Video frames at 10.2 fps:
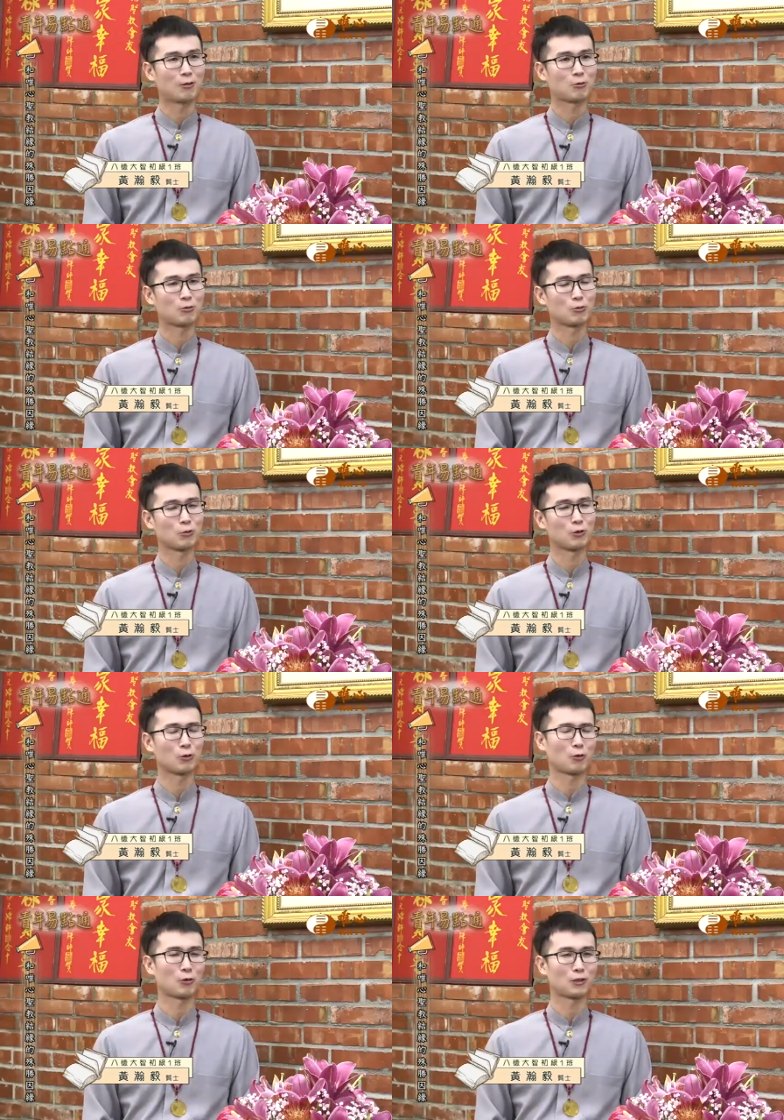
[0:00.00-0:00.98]
土土地
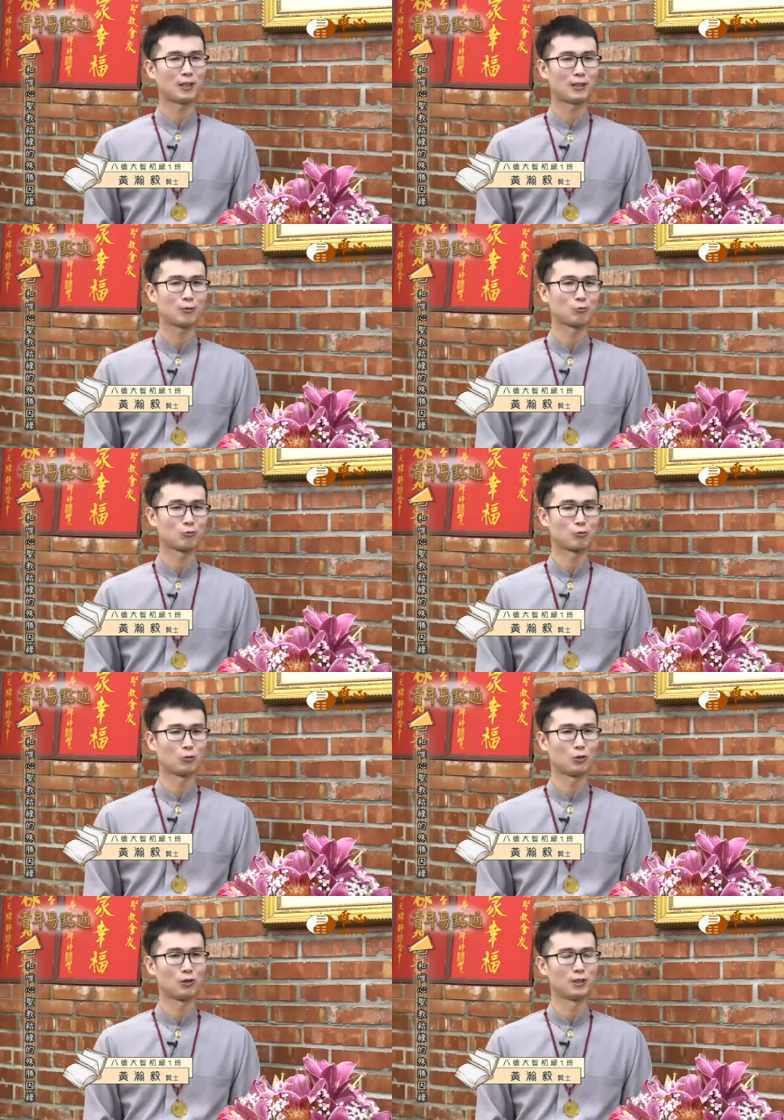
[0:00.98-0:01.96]
公公，那如
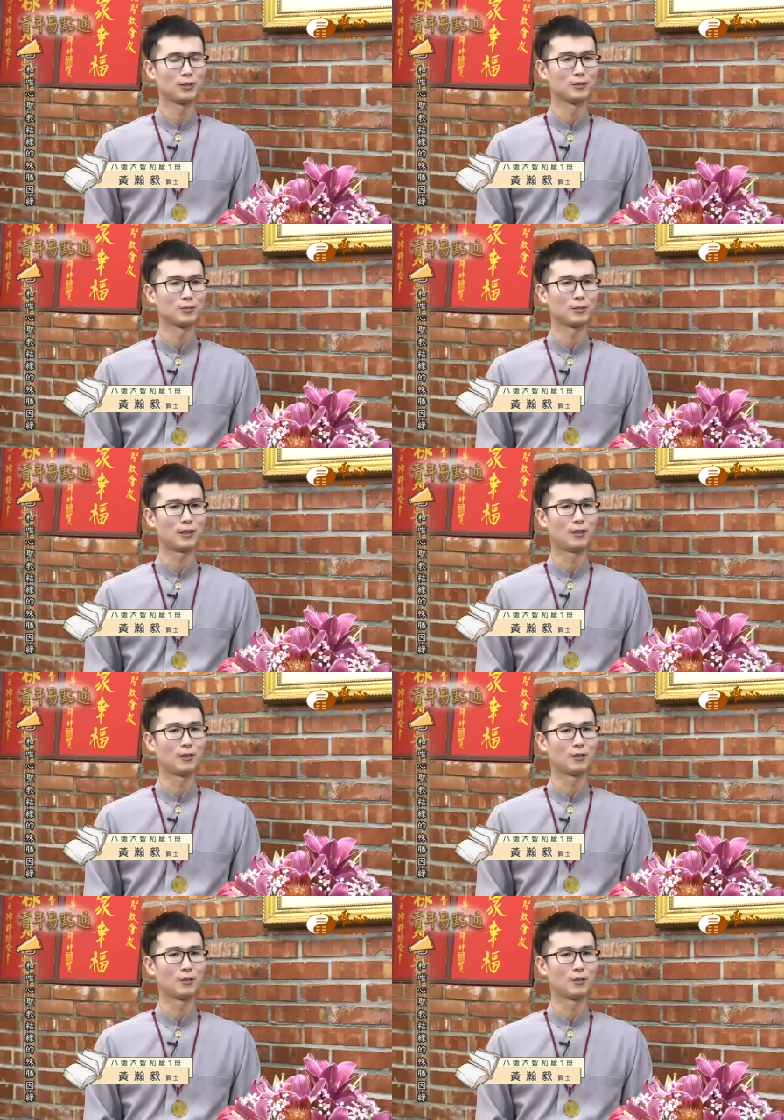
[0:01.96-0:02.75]
果呃